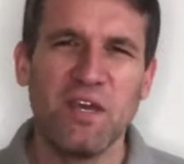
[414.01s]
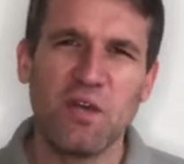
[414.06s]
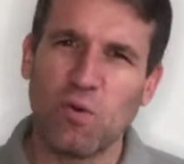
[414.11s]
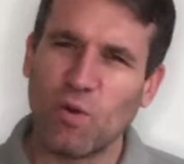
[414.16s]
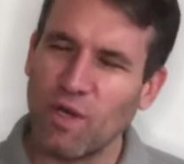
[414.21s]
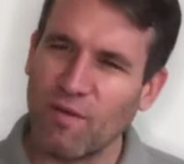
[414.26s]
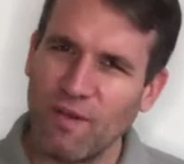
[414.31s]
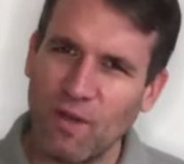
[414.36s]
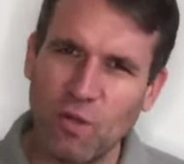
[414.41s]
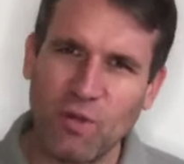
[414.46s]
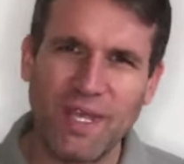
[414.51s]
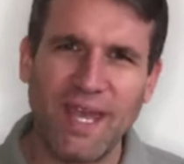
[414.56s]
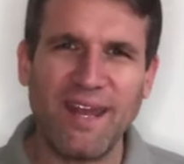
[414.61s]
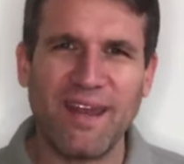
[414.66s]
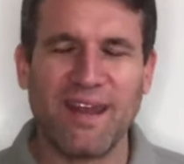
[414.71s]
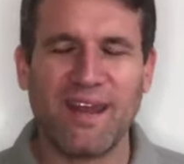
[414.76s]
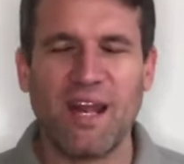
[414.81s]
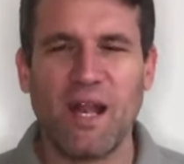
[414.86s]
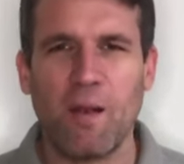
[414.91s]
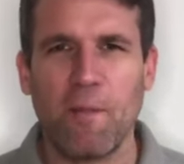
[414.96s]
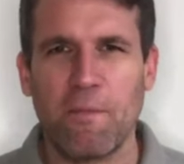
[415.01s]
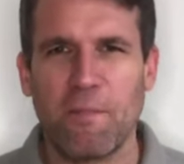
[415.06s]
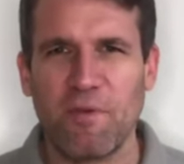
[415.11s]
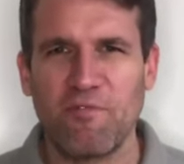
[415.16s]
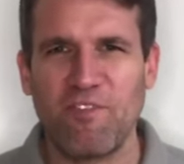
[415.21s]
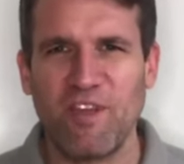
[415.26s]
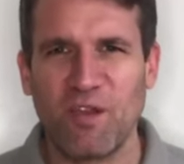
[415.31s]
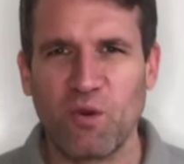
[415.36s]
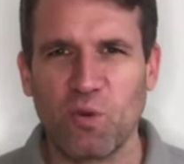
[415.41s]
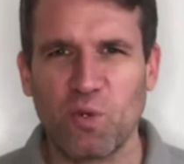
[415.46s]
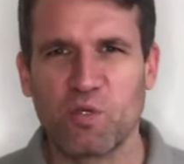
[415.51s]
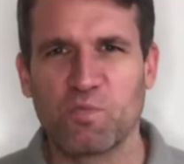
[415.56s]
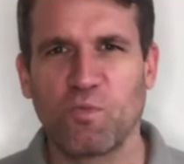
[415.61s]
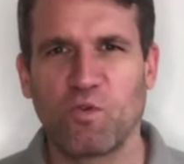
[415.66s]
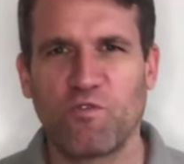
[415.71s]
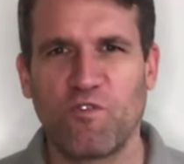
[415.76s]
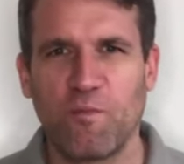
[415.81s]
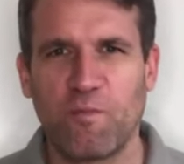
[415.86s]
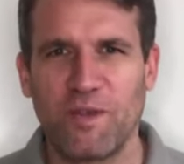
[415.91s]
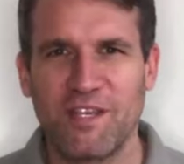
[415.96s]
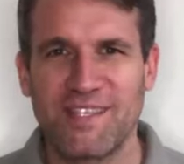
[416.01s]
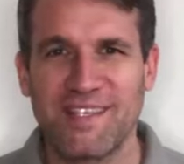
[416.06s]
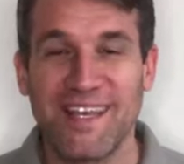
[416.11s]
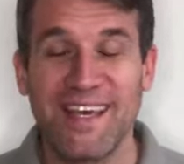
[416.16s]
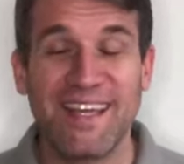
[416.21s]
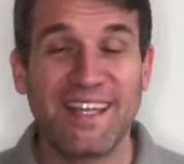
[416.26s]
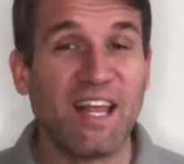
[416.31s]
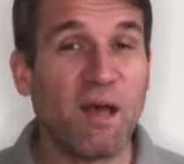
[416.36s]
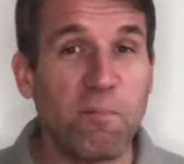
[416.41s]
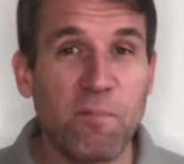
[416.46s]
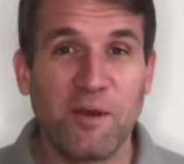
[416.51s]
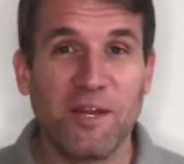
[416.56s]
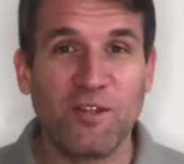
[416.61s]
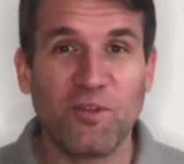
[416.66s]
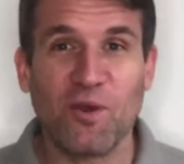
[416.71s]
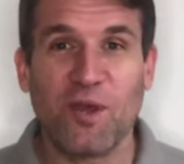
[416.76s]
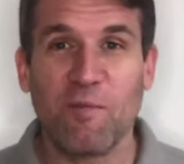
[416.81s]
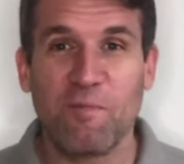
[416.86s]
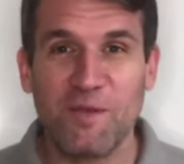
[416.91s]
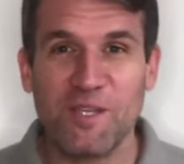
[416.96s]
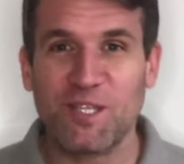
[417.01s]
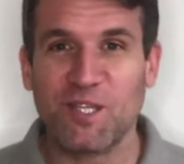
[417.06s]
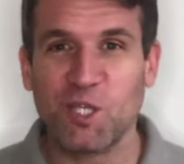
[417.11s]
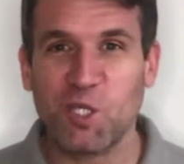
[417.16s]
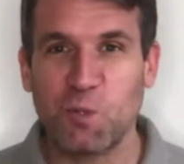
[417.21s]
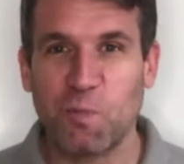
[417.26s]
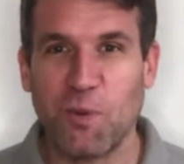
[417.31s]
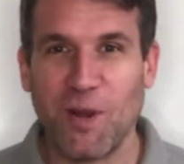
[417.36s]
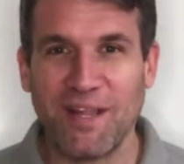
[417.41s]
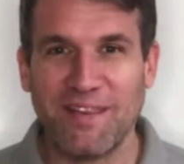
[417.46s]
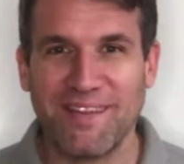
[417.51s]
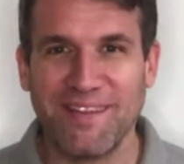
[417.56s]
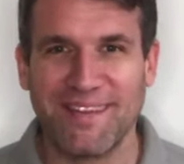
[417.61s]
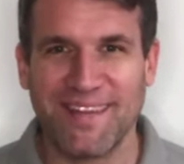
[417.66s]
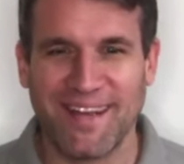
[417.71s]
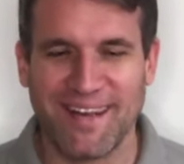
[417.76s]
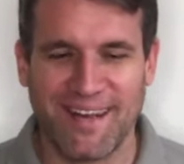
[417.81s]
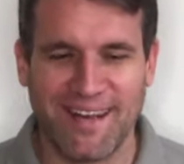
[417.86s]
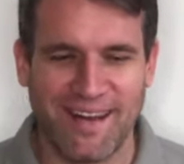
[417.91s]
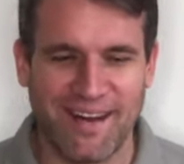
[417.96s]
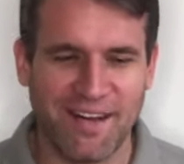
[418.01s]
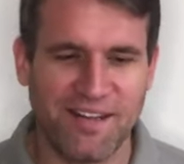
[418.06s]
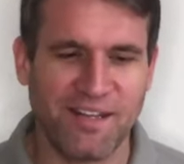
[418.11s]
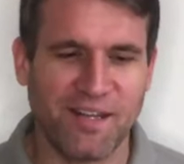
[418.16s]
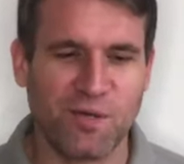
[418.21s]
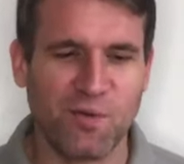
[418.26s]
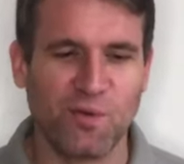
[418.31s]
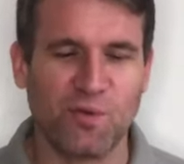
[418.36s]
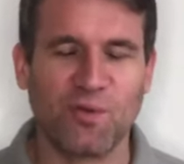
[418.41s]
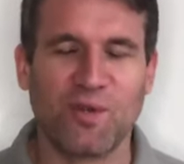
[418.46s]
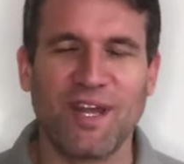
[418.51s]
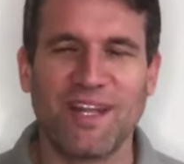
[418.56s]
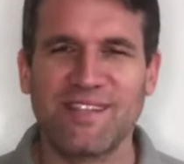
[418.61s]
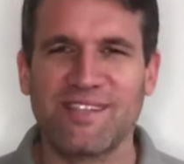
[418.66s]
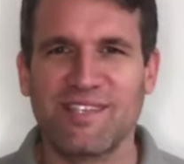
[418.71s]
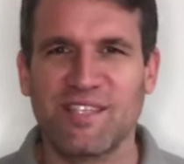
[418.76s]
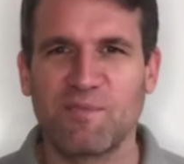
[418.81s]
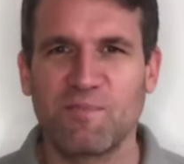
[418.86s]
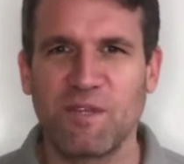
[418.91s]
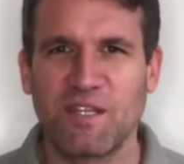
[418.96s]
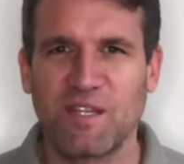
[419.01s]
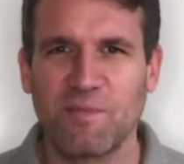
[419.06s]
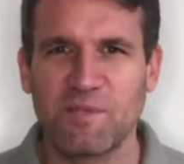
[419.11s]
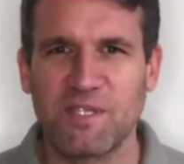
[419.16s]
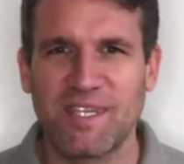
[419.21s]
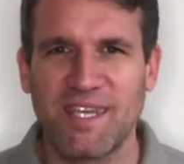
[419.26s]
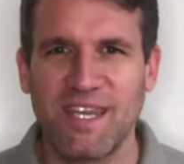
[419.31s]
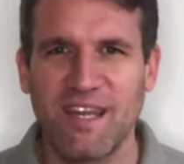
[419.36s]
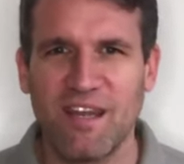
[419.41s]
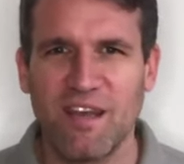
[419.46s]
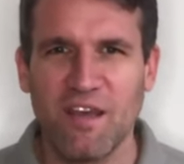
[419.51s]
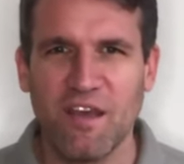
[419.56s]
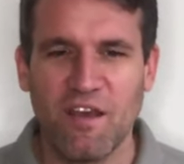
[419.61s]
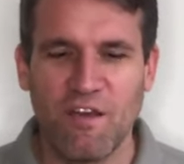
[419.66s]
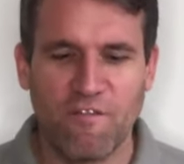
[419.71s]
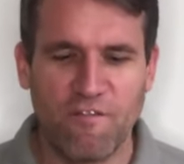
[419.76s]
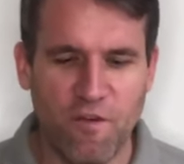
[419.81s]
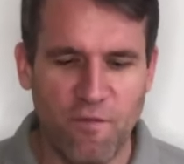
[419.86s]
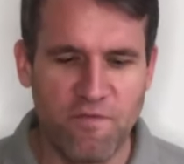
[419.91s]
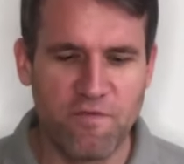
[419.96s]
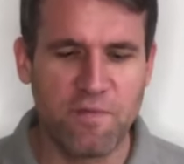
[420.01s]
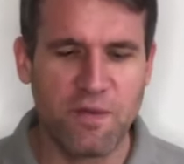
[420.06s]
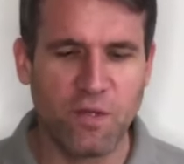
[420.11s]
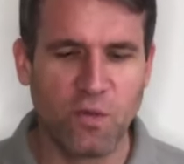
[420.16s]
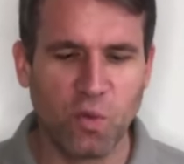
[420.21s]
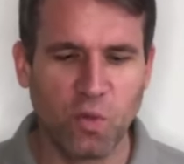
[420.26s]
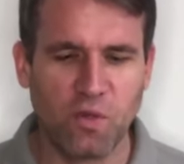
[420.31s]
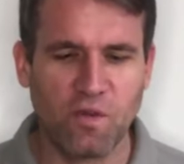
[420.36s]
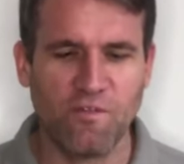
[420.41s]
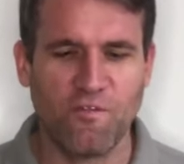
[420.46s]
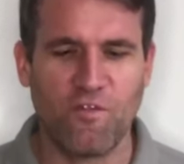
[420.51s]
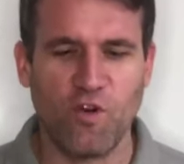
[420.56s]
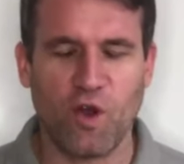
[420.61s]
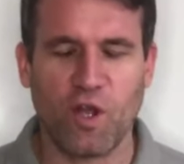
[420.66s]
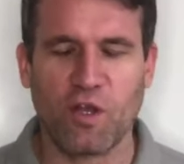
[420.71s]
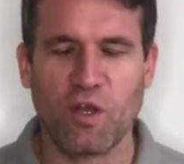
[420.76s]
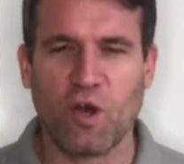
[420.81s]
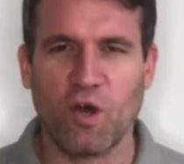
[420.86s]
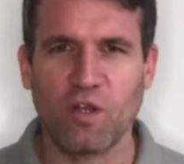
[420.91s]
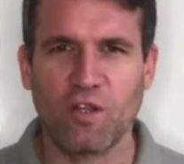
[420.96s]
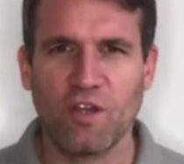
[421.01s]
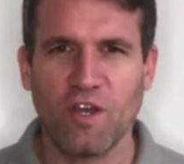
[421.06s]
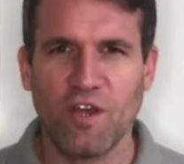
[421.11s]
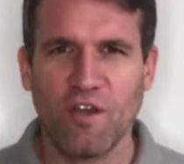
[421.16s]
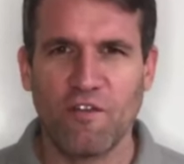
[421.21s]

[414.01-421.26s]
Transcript: Oder wenn du generell ein Bewegungsmuffel bist, dann bring doch ein bisschen Sport in deinen Alltag und du kannst das mit dem Skill 5 Minuten Workout